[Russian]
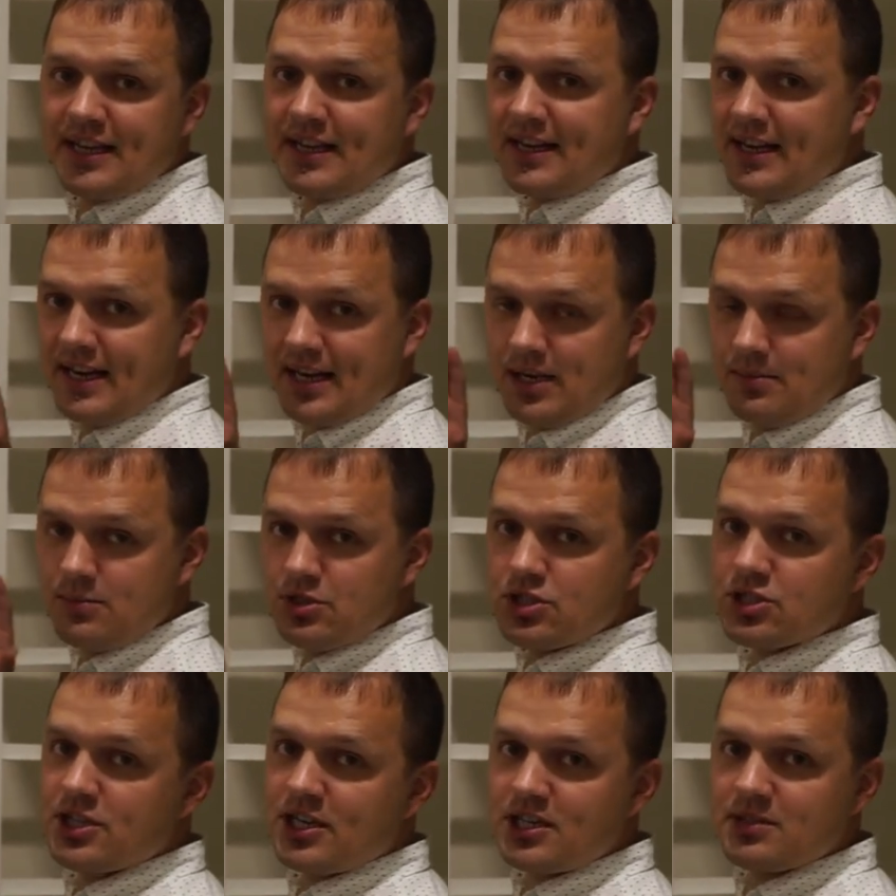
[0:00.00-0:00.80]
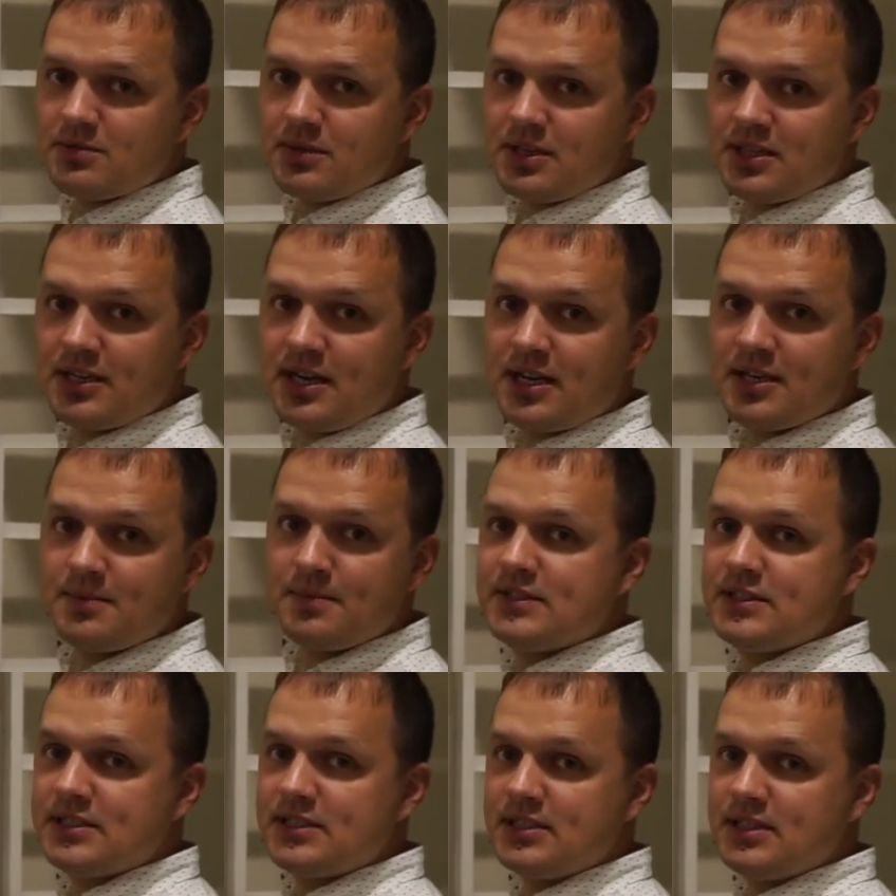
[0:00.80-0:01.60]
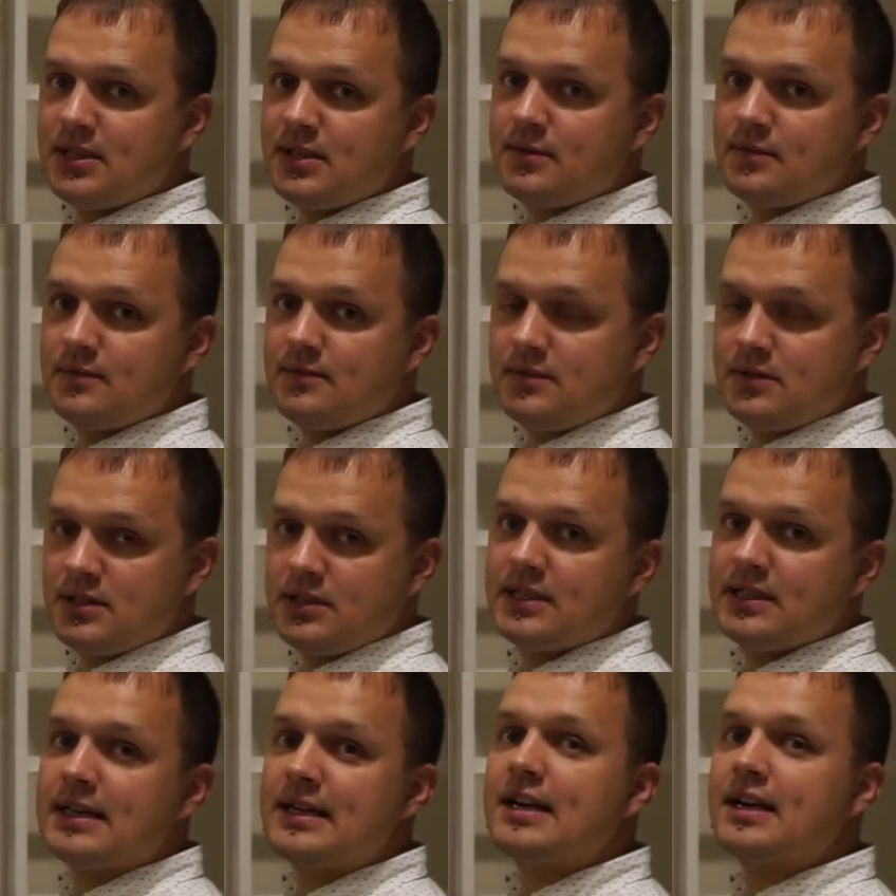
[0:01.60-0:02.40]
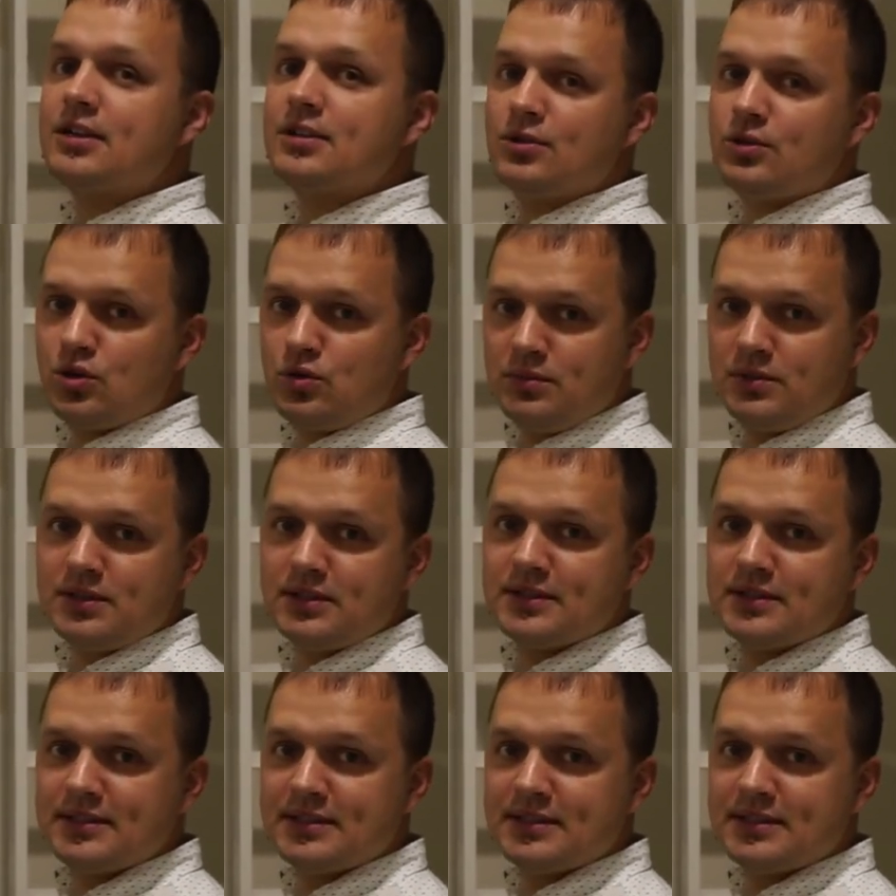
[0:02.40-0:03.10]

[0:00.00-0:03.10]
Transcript: Как обычно, располагаем всегда в гардеробных.